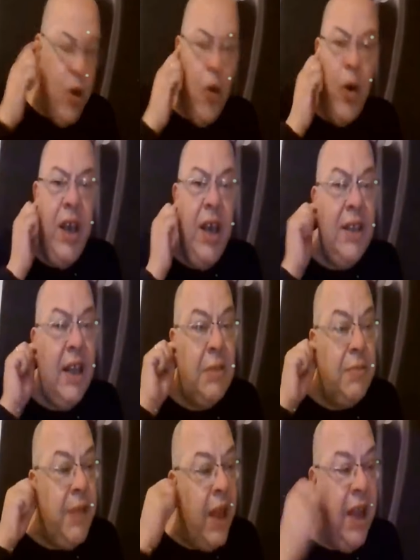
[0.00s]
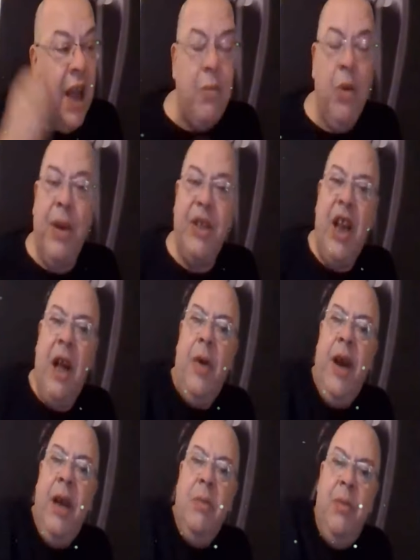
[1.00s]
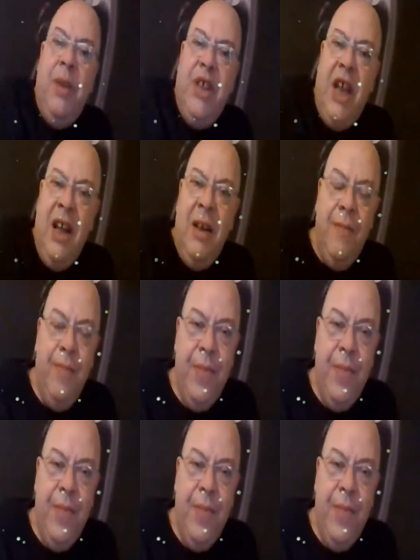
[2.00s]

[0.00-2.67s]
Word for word: وقيادات بطريقه مباشره او غير مباشره